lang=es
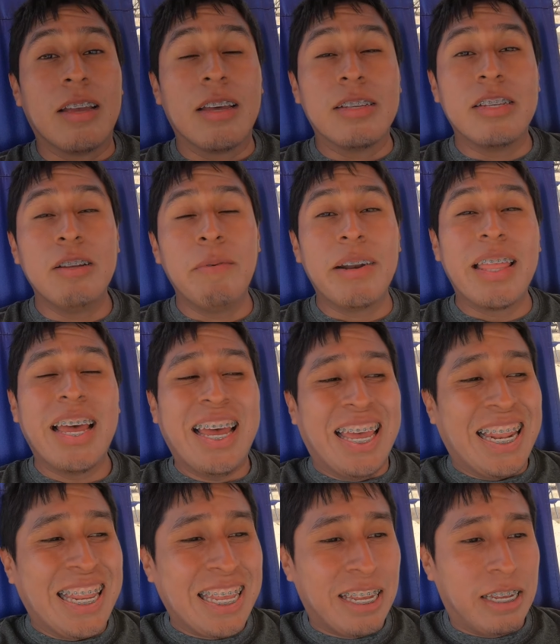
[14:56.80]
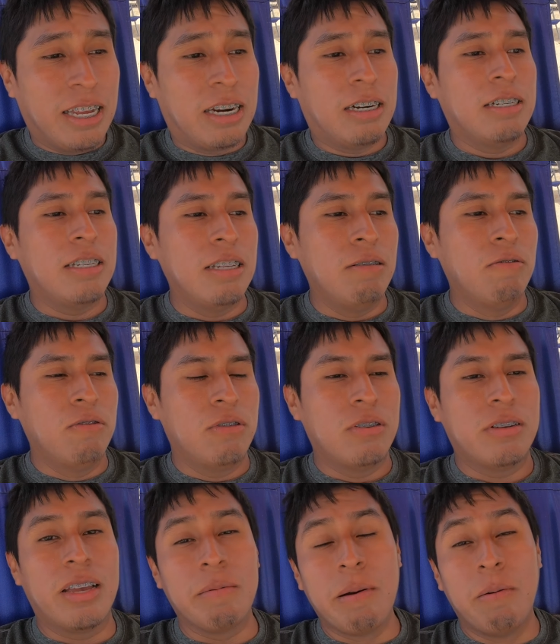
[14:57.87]
decir verdad, el día de ayer sí nos
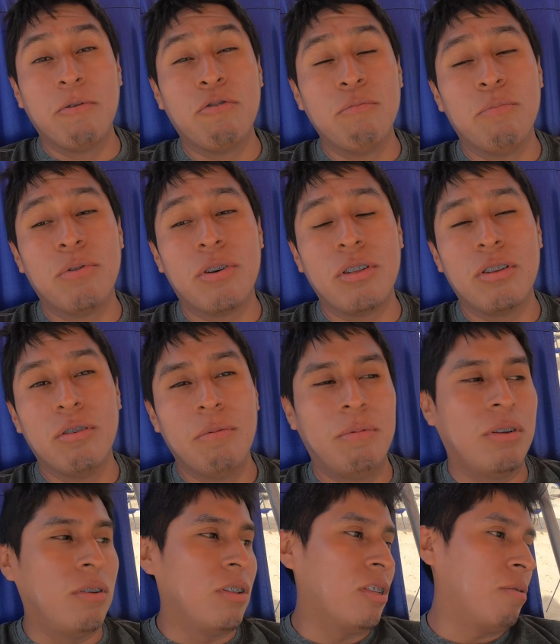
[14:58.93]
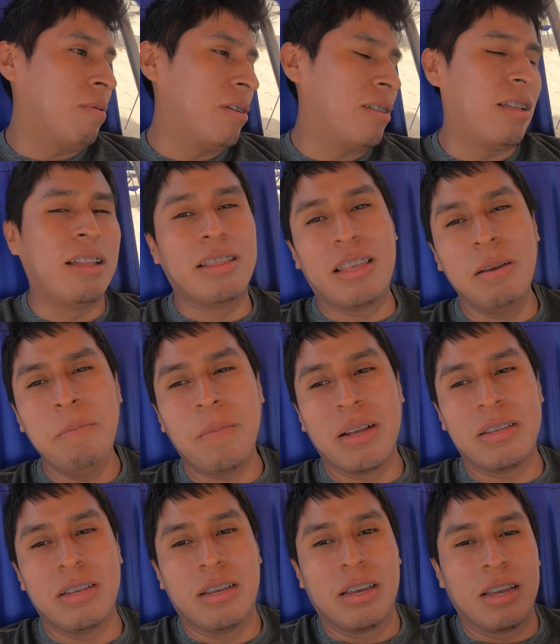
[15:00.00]
quemamos un poquito, voy decir bastante,
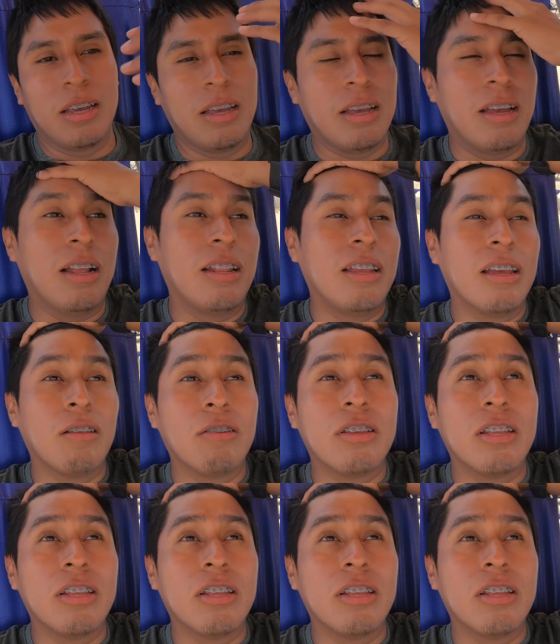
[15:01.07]
así que el día de hoy